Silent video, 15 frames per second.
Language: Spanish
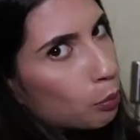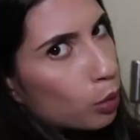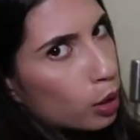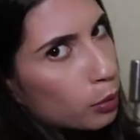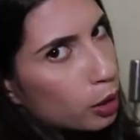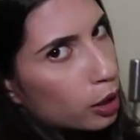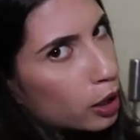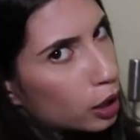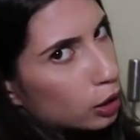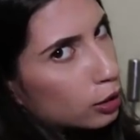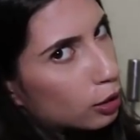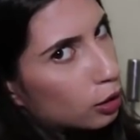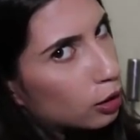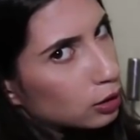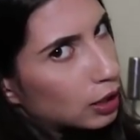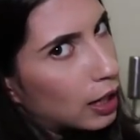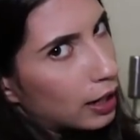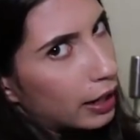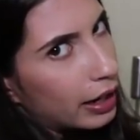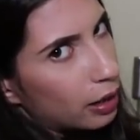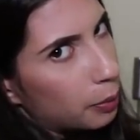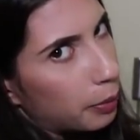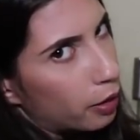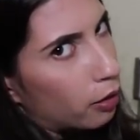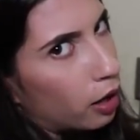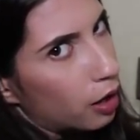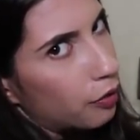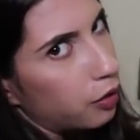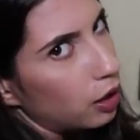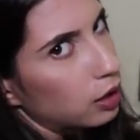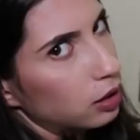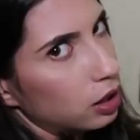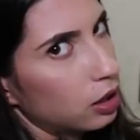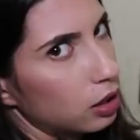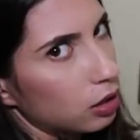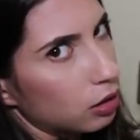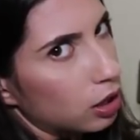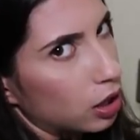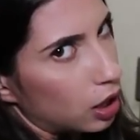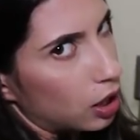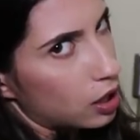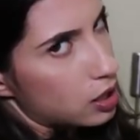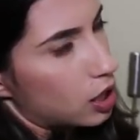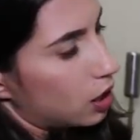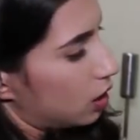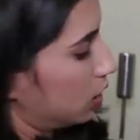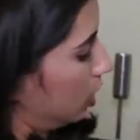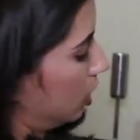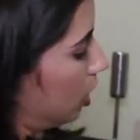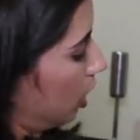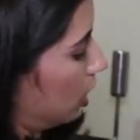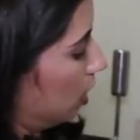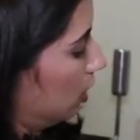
Muy bonito los saleros, pero qué fastidio tener que echarle así sal.